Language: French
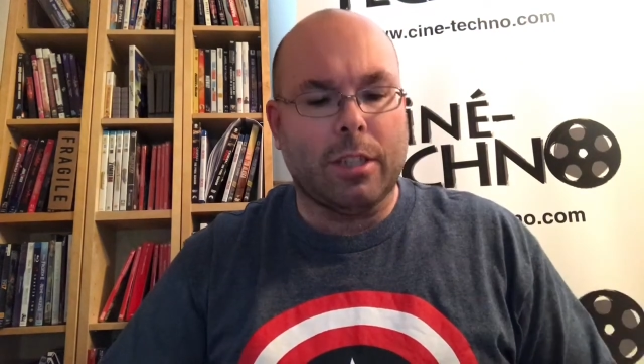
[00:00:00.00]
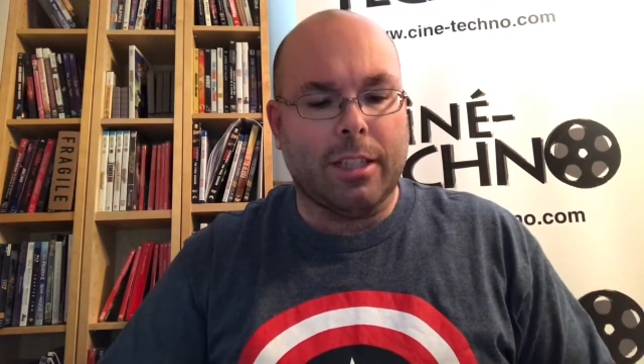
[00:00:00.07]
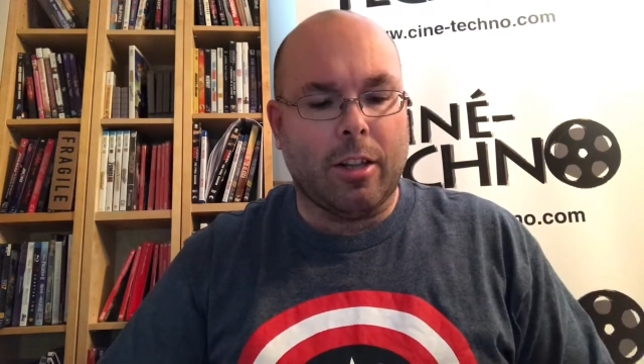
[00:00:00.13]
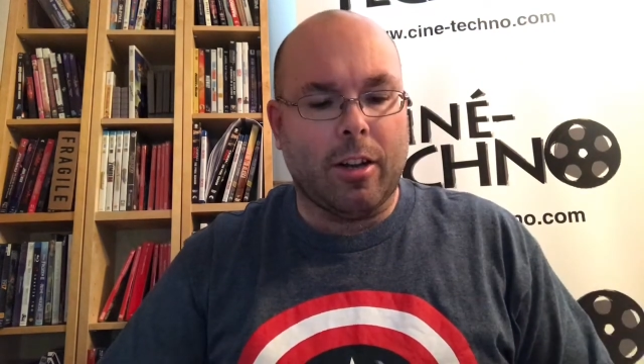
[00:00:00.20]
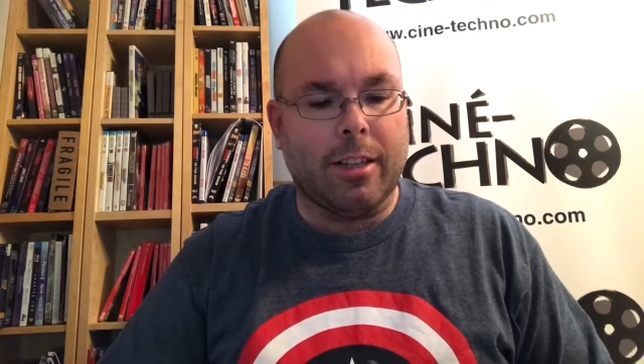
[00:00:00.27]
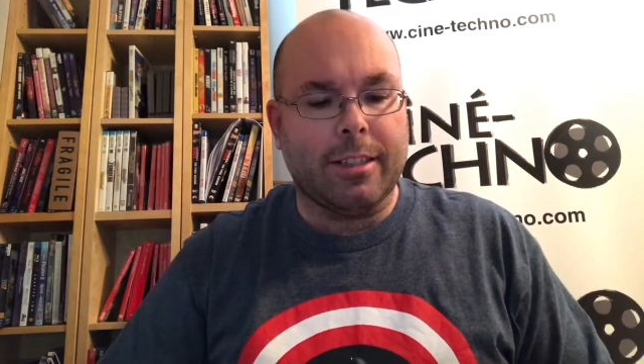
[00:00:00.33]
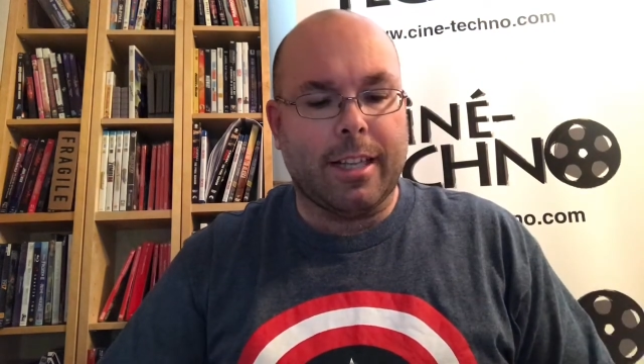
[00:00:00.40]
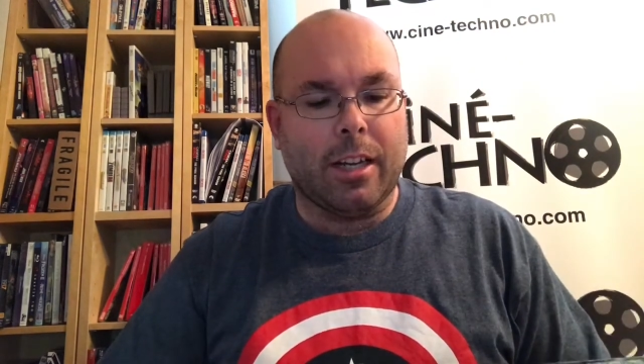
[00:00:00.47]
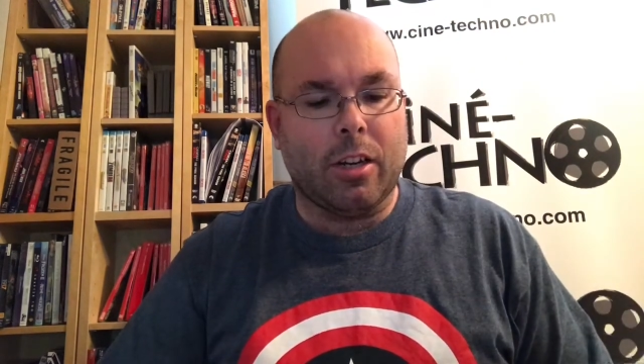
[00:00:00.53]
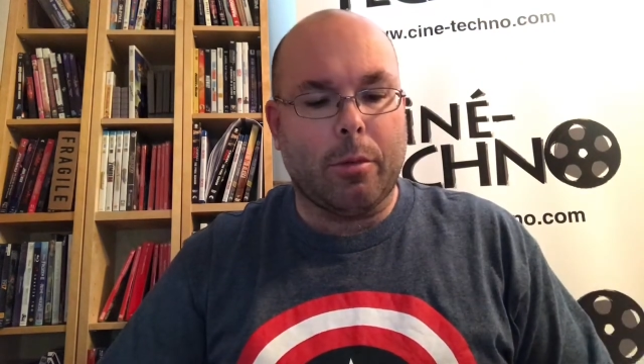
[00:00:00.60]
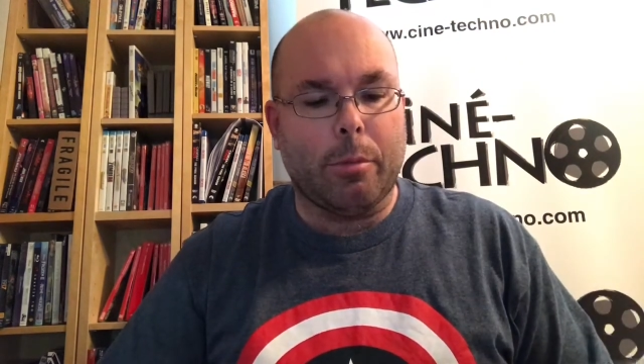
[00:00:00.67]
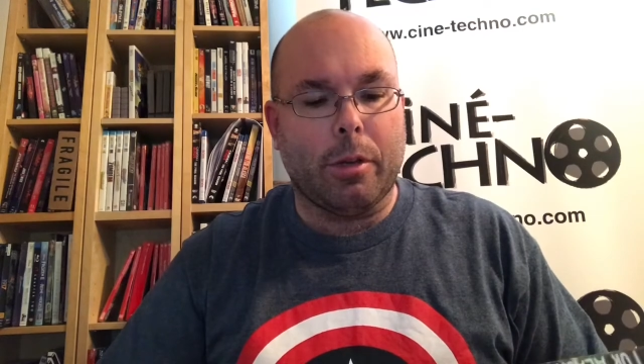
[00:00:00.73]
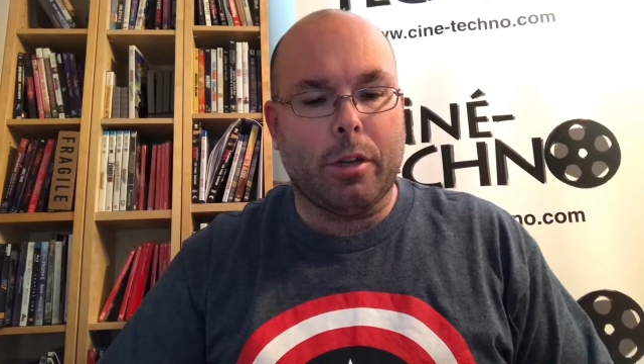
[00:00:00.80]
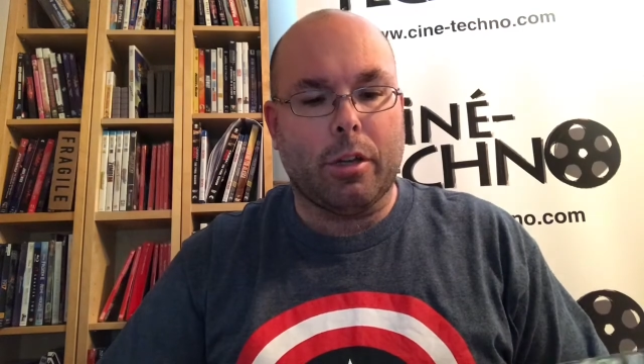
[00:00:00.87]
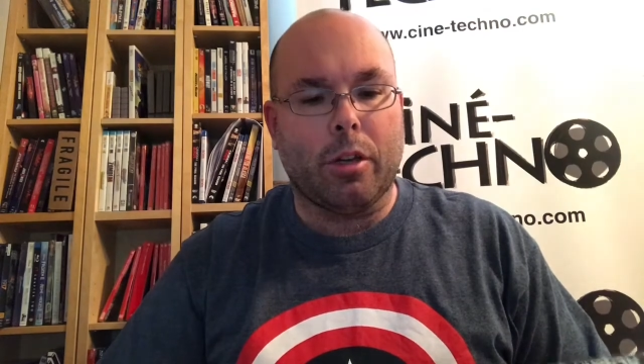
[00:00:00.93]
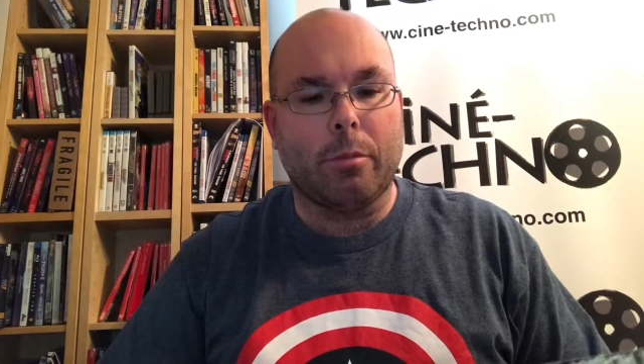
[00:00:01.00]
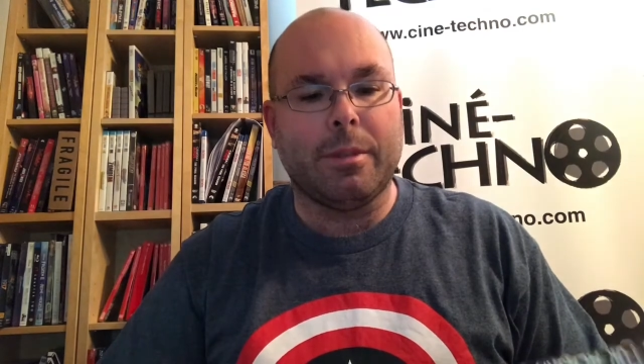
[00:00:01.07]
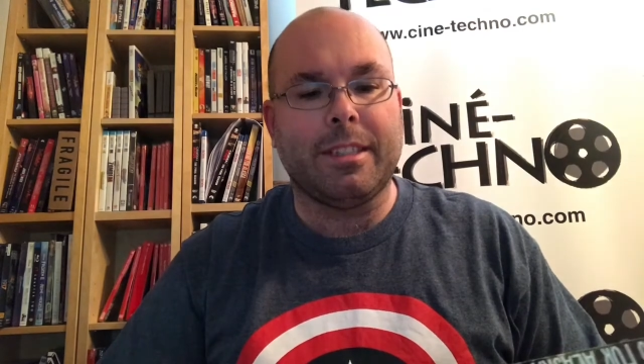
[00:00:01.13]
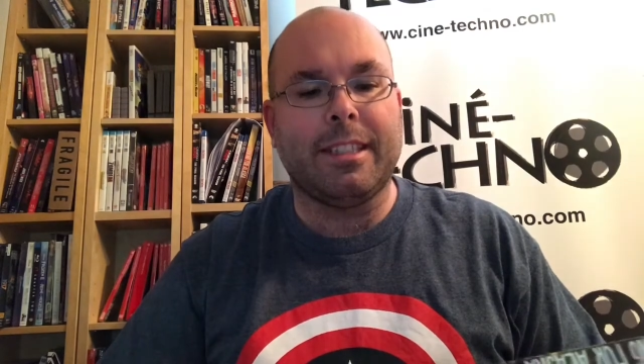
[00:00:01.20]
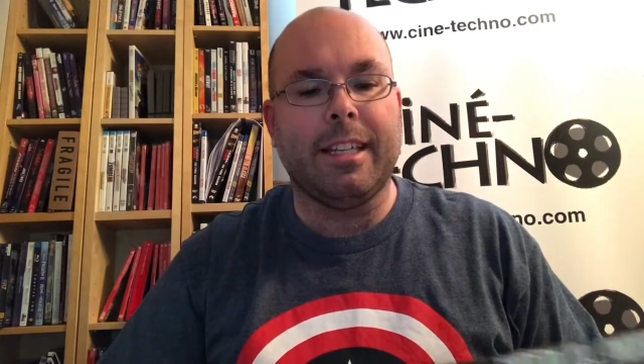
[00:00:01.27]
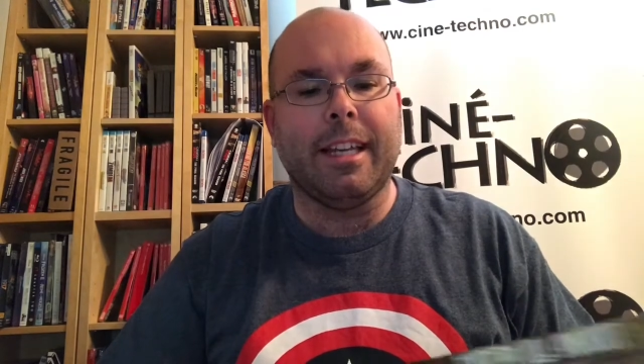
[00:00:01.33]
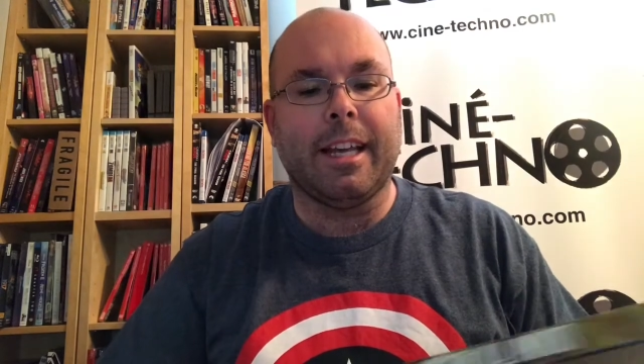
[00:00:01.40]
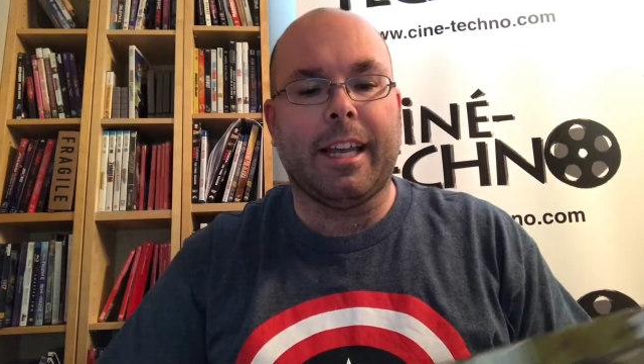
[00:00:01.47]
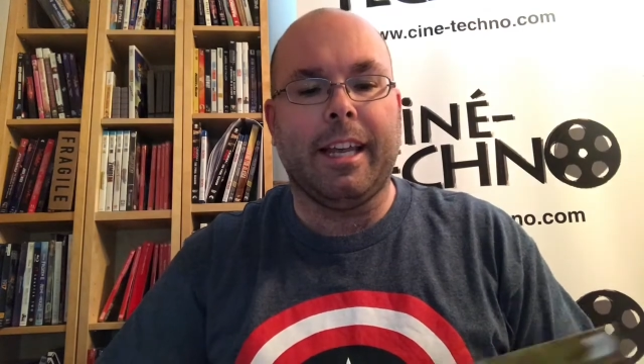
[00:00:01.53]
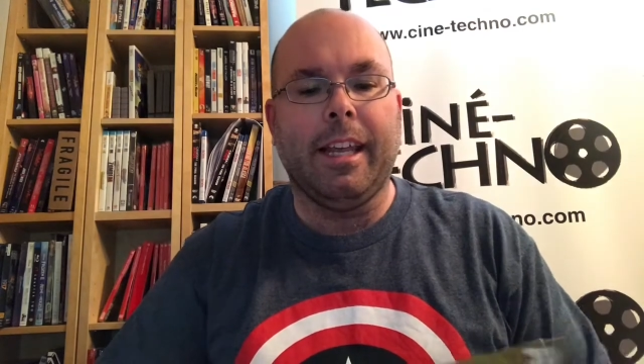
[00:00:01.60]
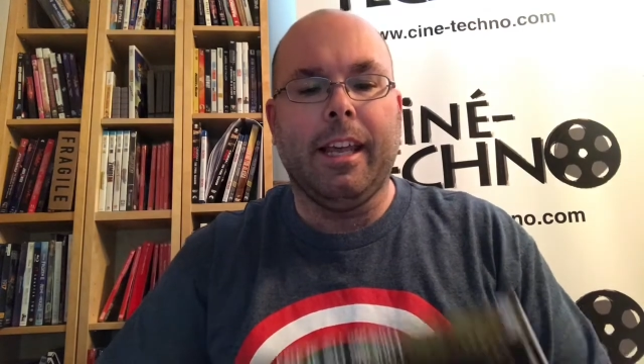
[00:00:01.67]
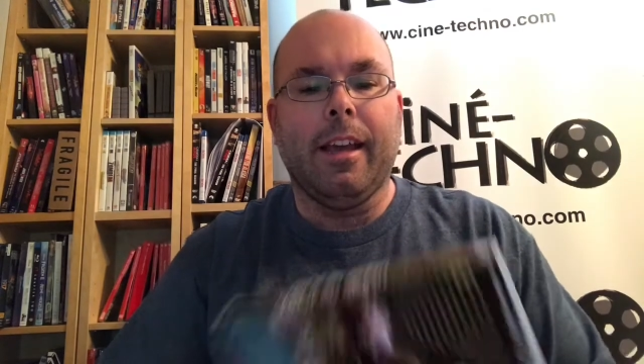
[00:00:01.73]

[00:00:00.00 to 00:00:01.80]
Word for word: adolescents comme, comme série.